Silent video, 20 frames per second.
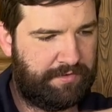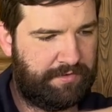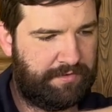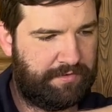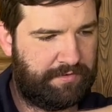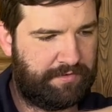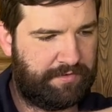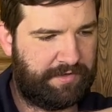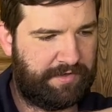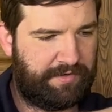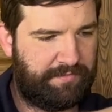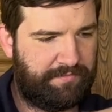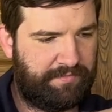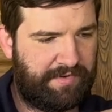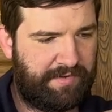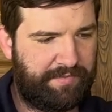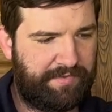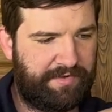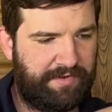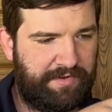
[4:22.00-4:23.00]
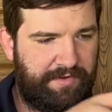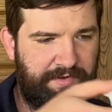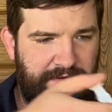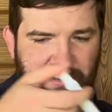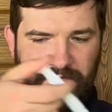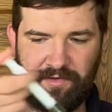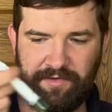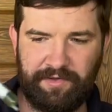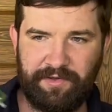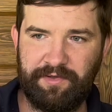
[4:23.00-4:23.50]
Ok, mamy
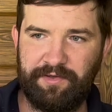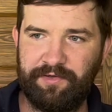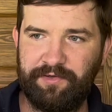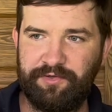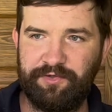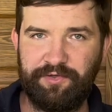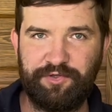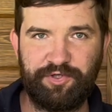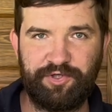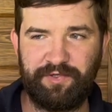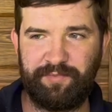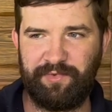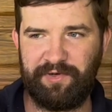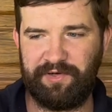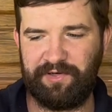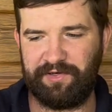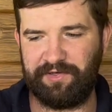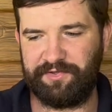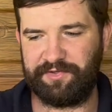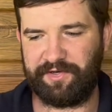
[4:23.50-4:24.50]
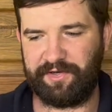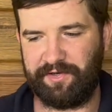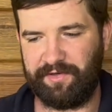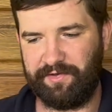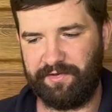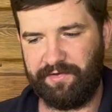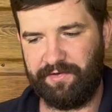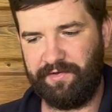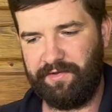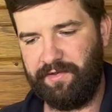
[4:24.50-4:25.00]
3 ml
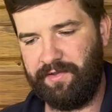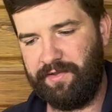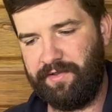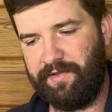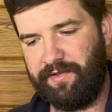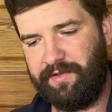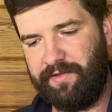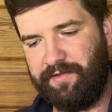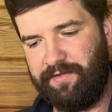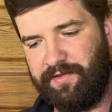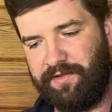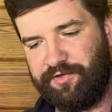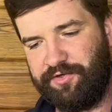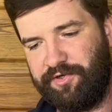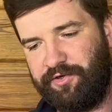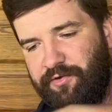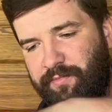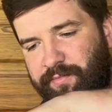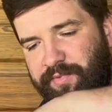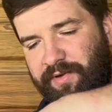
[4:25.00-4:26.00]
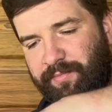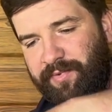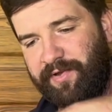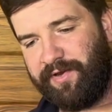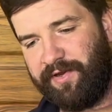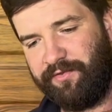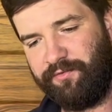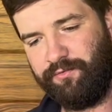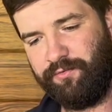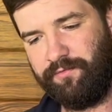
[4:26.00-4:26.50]
naszego
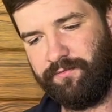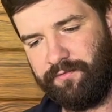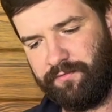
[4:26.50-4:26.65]
preparatu.